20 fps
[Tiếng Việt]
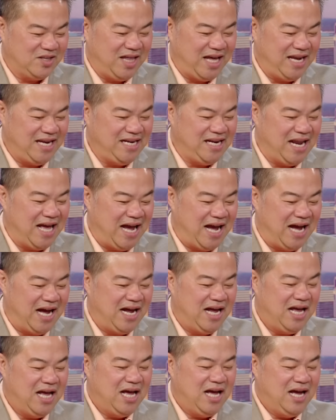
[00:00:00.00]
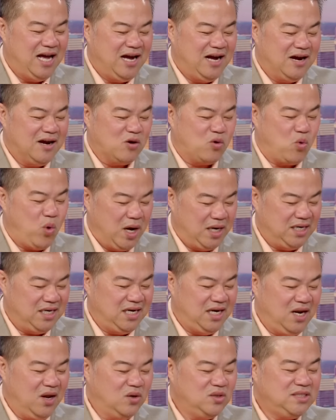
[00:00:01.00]
cho thấy là quận
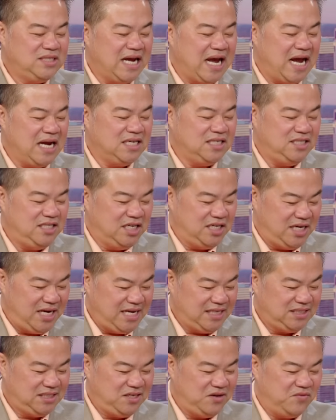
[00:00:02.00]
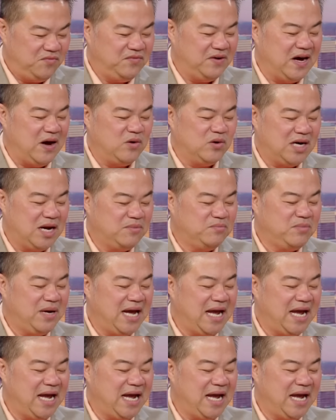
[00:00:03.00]
Los Angeles vào năm